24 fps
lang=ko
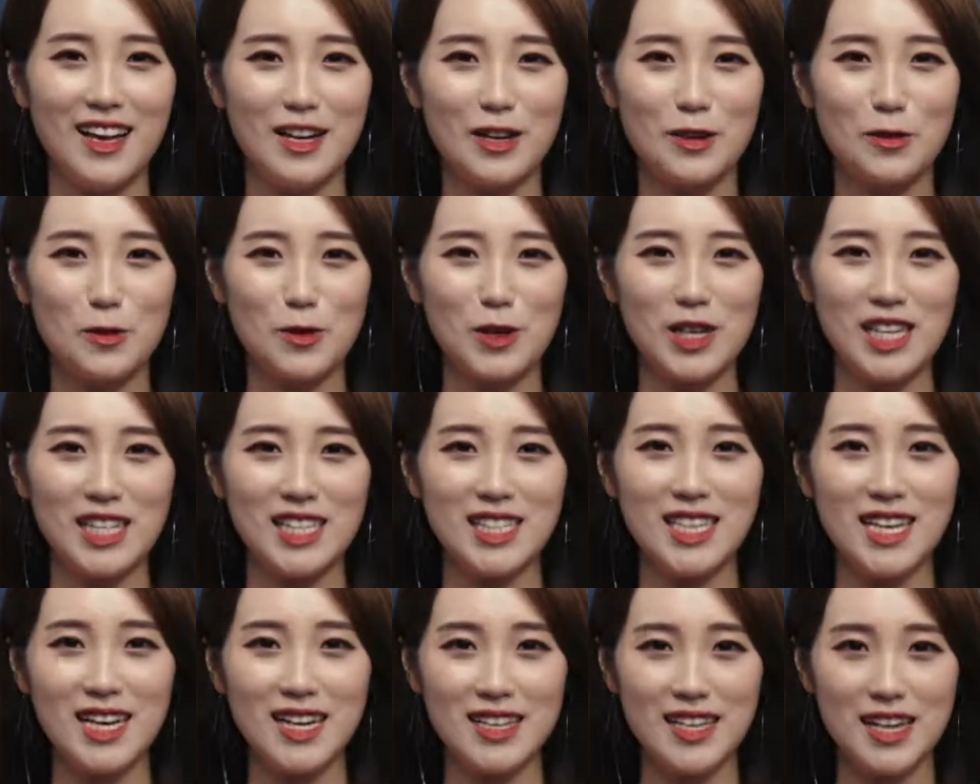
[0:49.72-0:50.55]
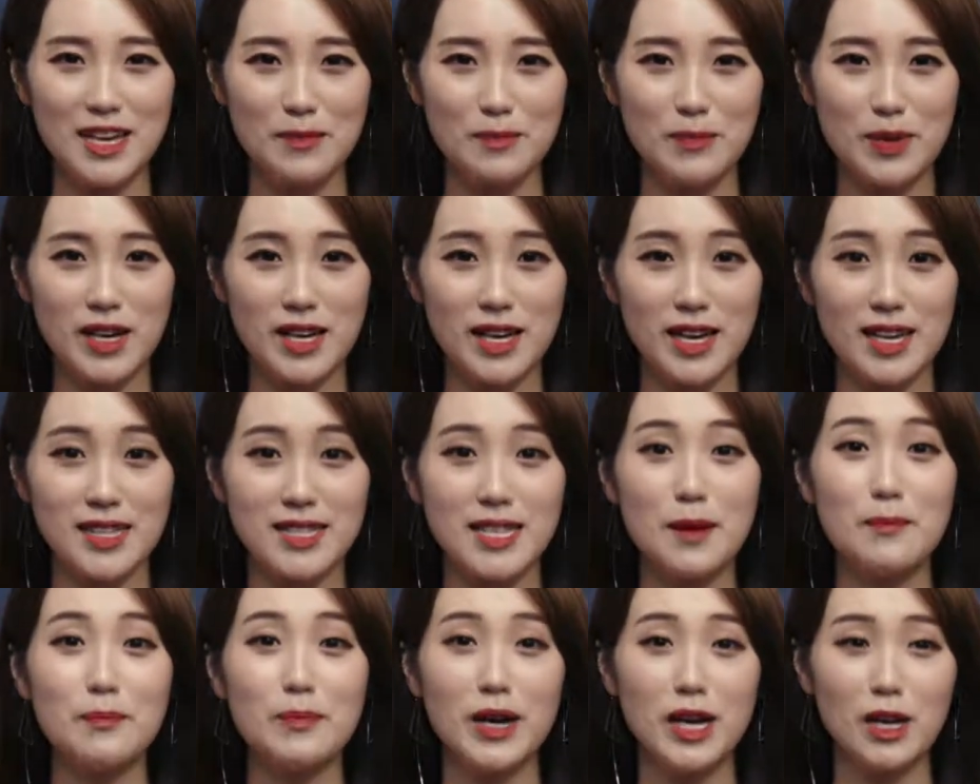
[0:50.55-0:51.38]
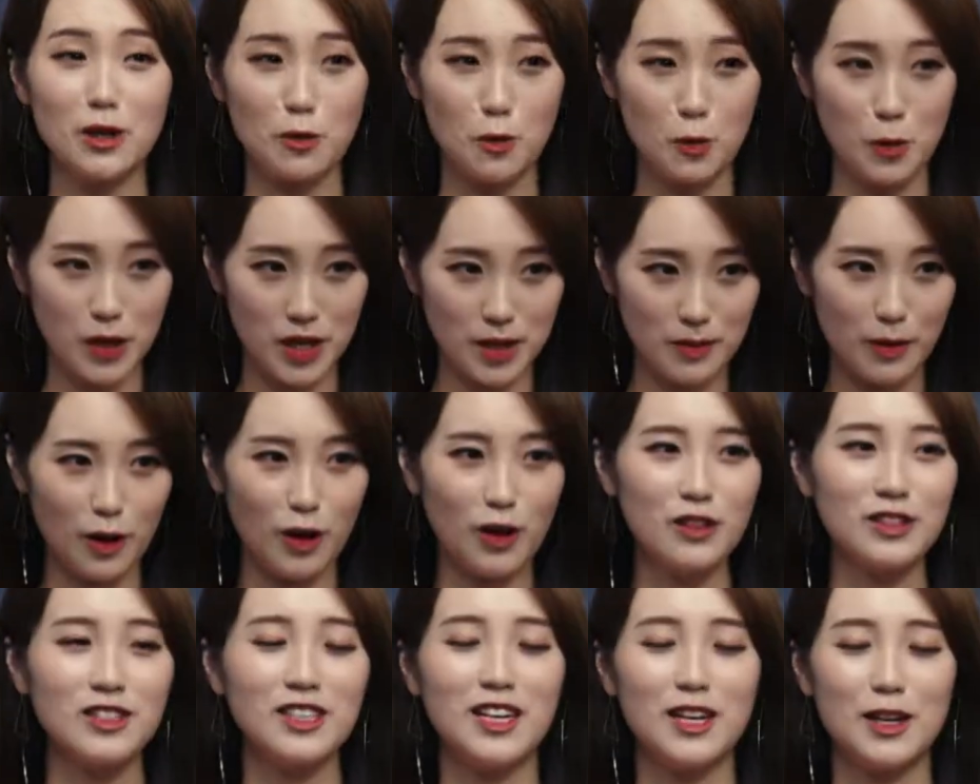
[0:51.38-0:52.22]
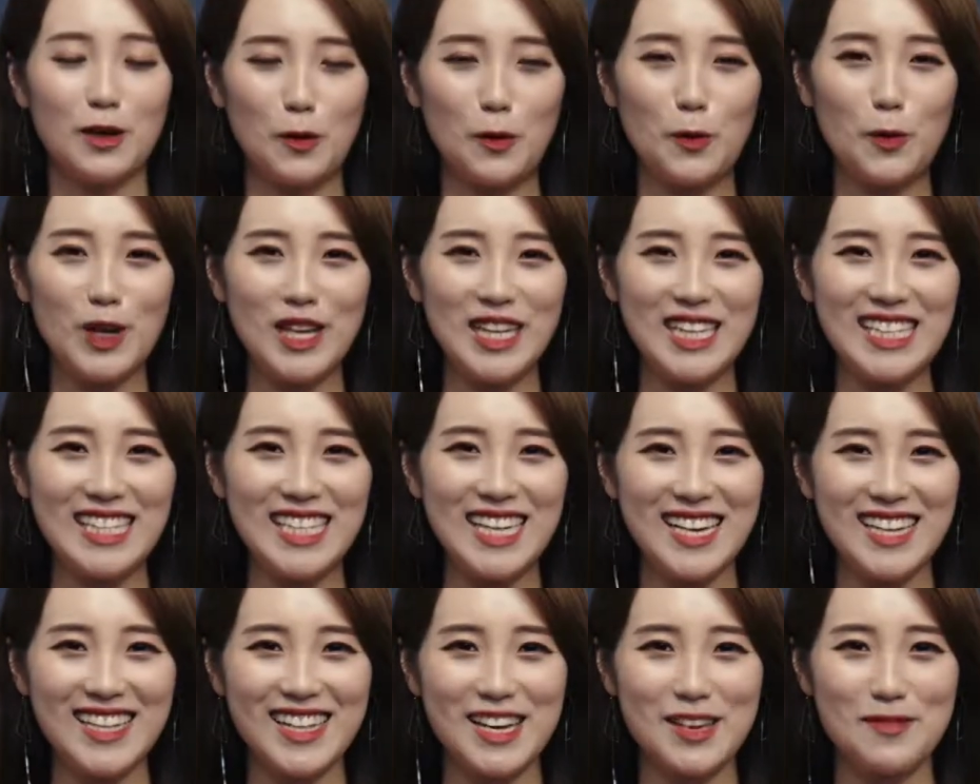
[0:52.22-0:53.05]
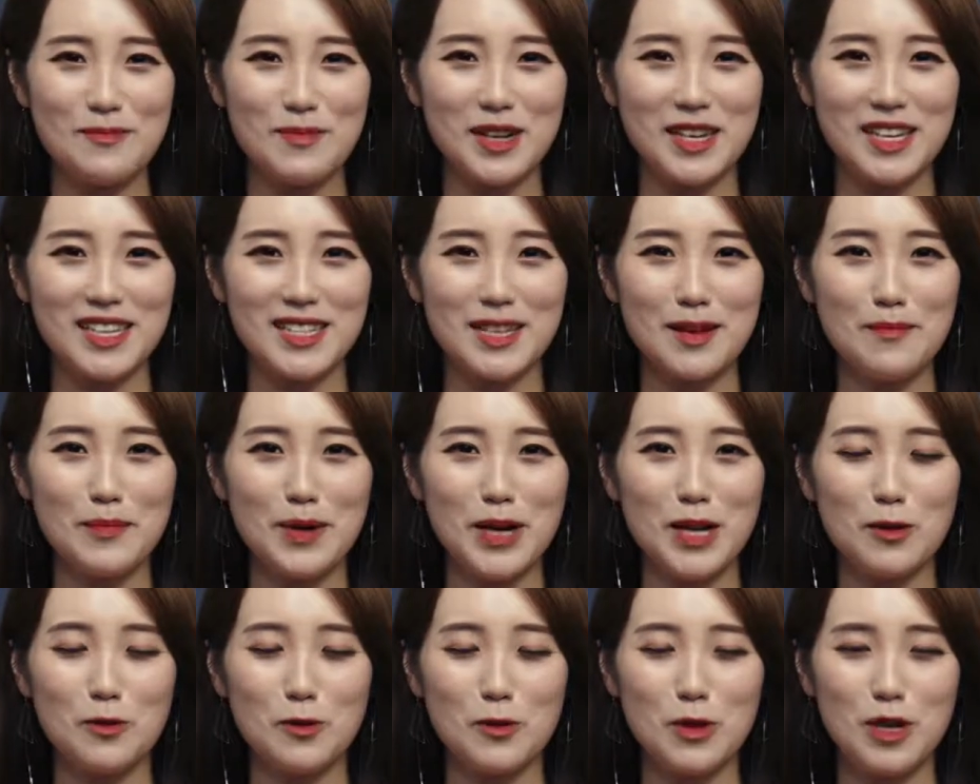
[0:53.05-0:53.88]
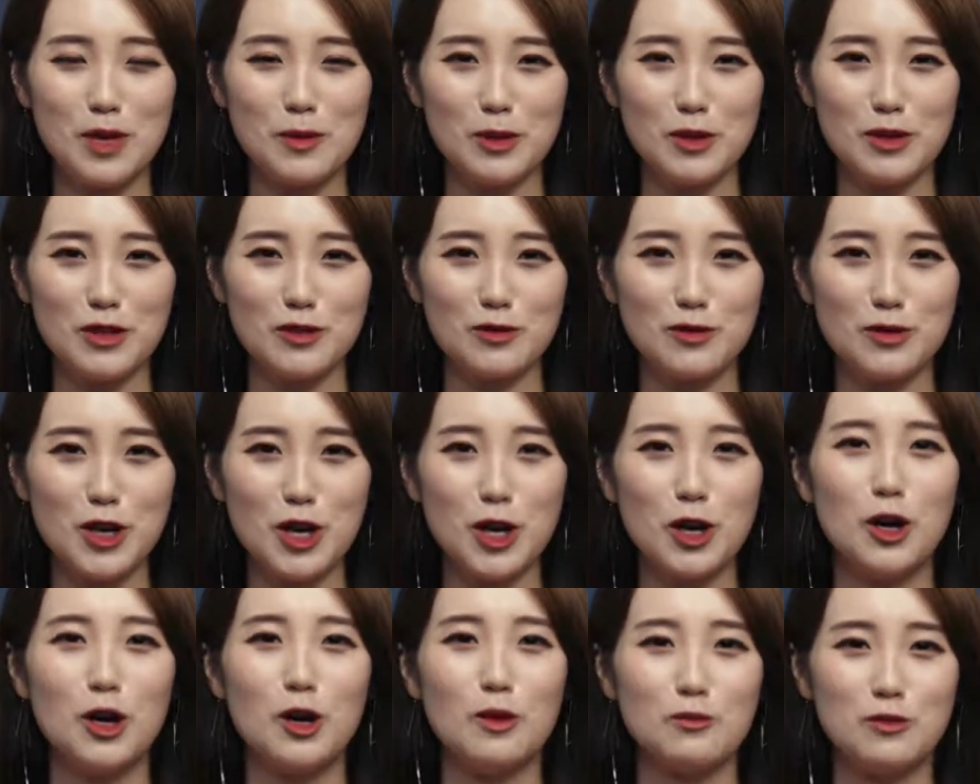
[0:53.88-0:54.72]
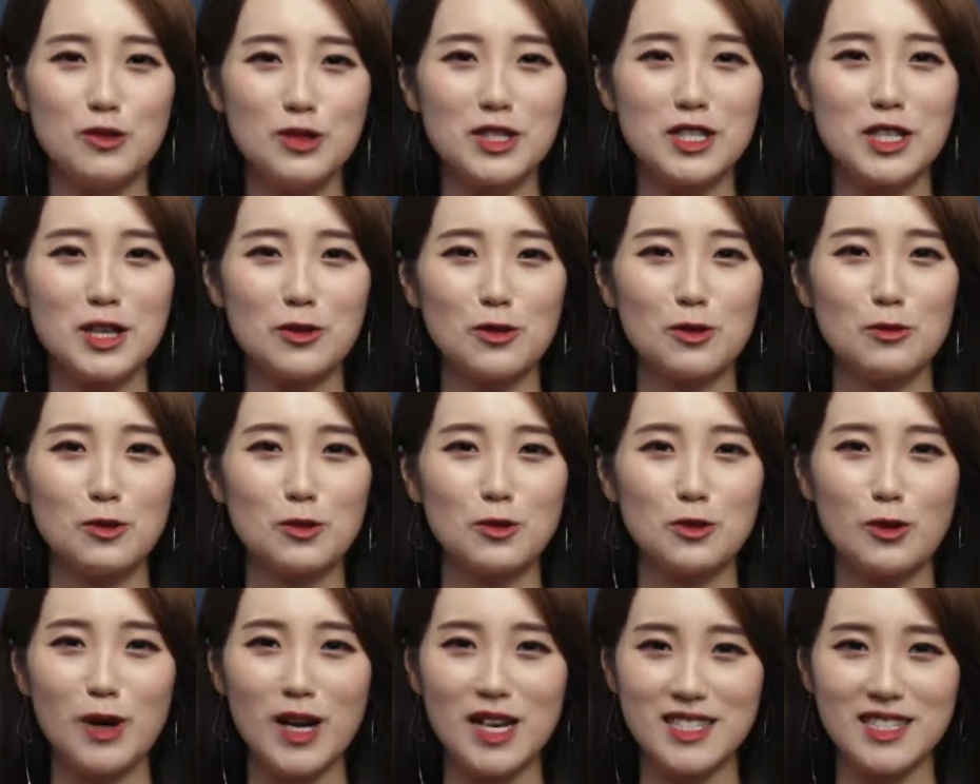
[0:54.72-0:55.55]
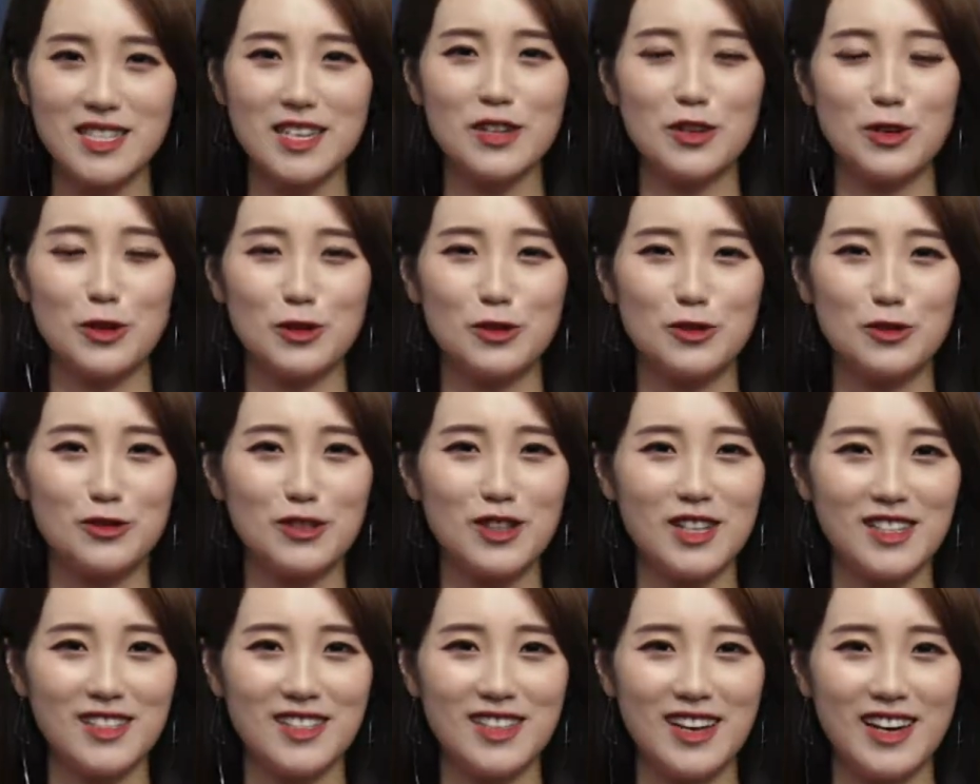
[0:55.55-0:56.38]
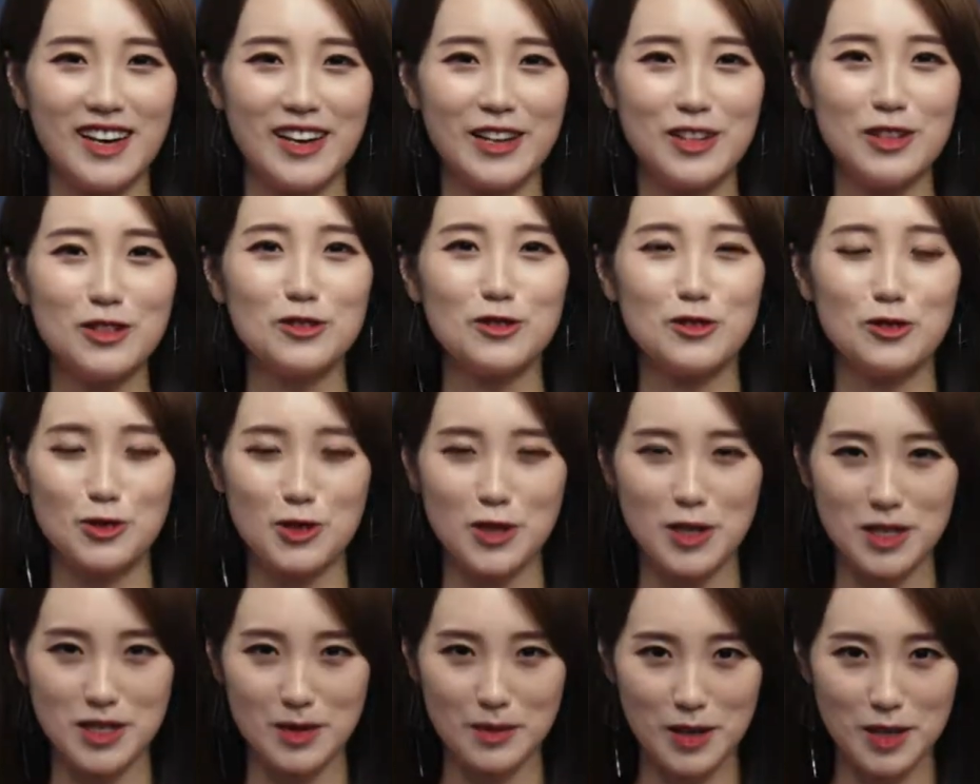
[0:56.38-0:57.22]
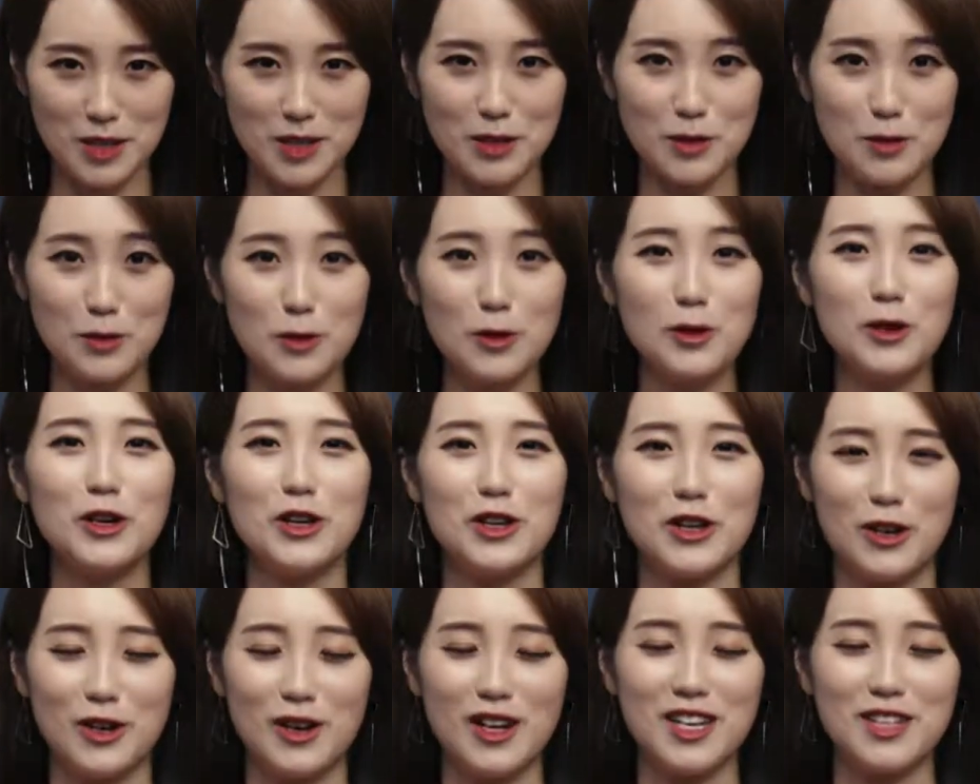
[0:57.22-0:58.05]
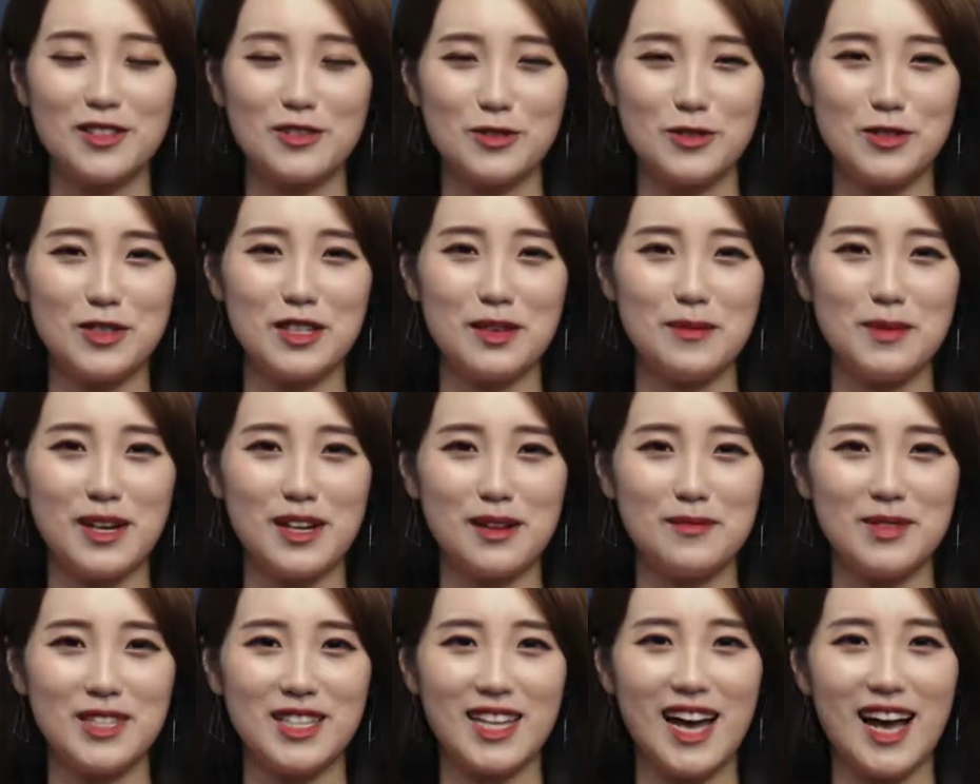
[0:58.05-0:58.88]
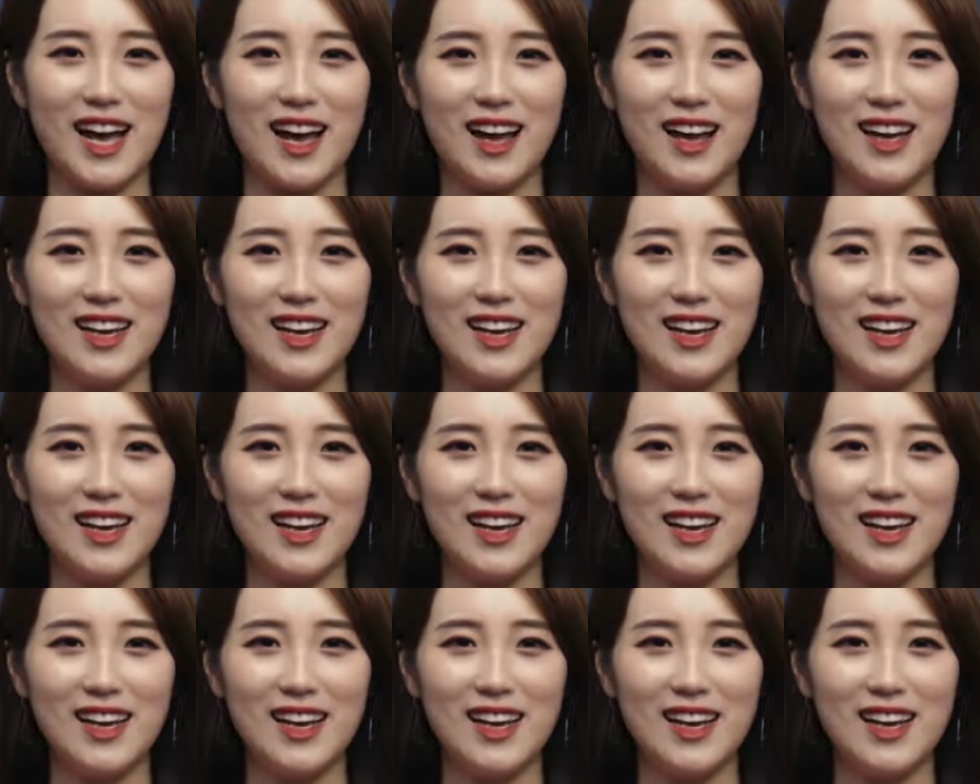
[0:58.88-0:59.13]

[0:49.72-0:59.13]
02-2128-3802번, 02-2128-3802번이고요. 문자도 모두 활짝 열어둘 테니까요. 주저하지 마시고 연락 주시기 바랍니다.